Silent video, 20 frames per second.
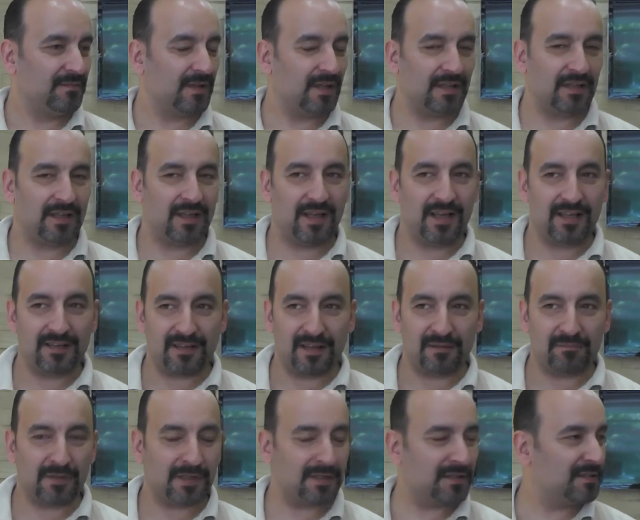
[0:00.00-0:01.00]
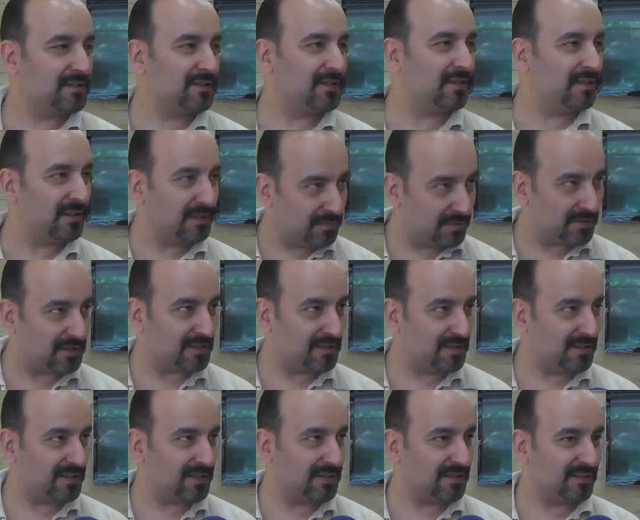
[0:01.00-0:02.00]
Valla et almak ciddi bir
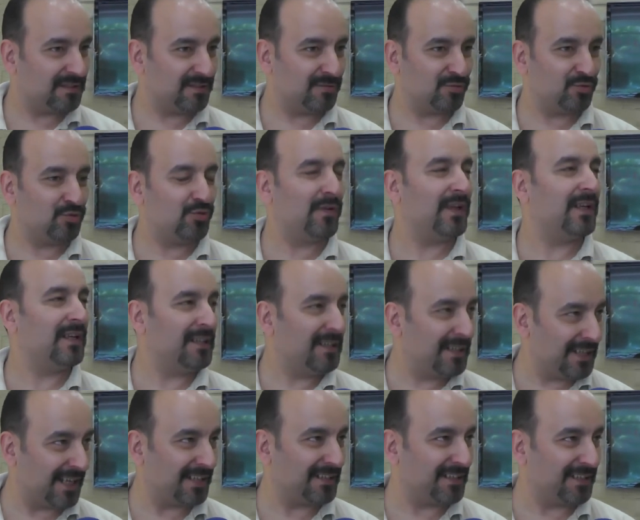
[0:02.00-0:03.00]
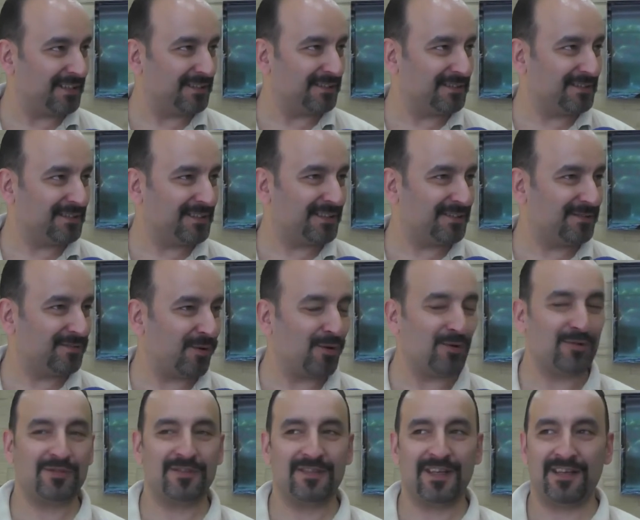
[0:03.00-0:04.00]
iştir. Güvenilir yerden alınır.
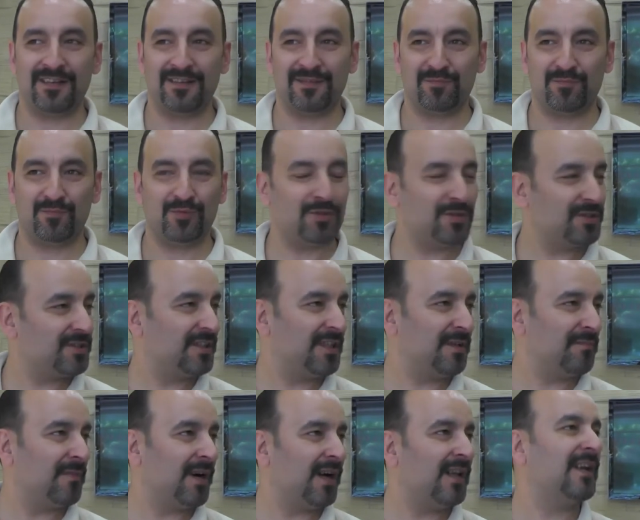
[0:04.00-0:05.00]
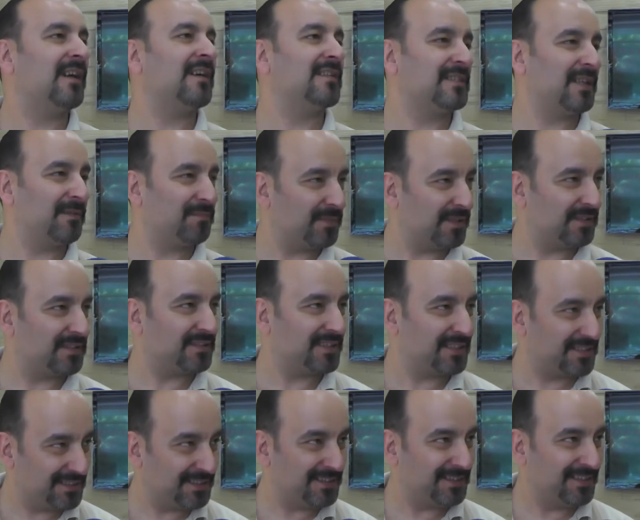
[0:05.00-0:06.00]
O yüzden bunun için de mahalle kasaplarını
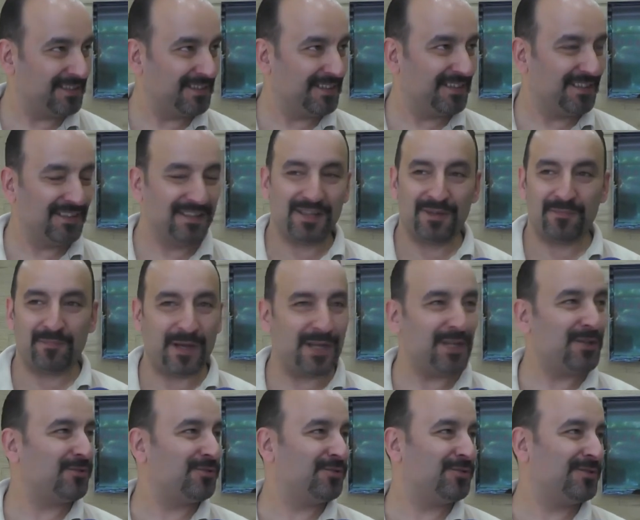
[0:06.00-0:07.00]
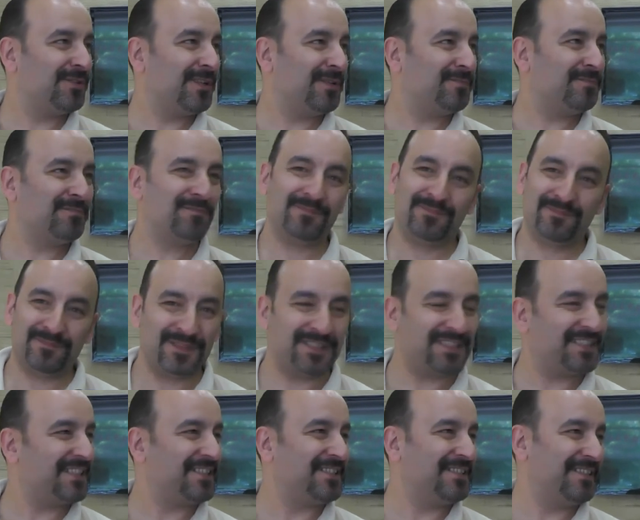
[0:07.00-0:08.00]
seçin. Beylikdüzü'nde
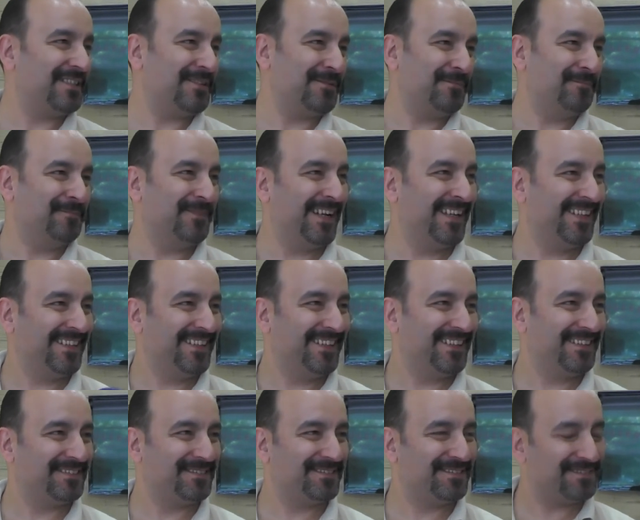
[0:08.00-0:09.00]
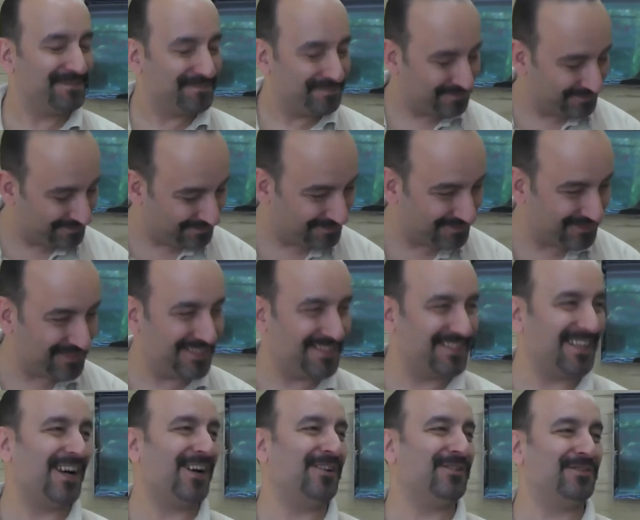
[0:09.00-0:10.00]
bizi seçin diyorum. Teşekkürler, hayırlı işler.
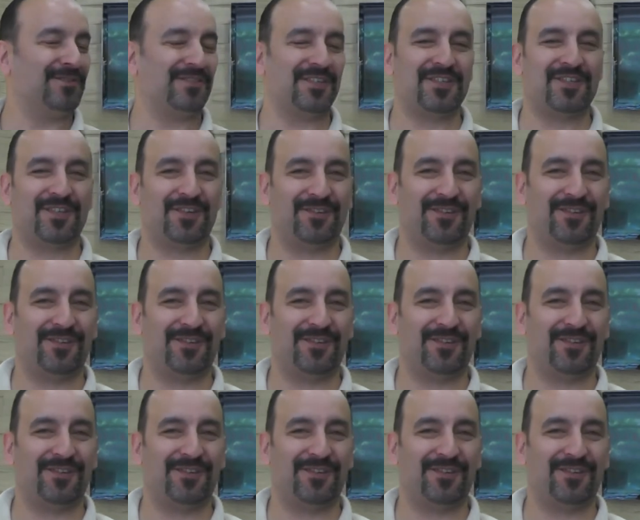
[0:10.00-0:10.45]
Sağ olun.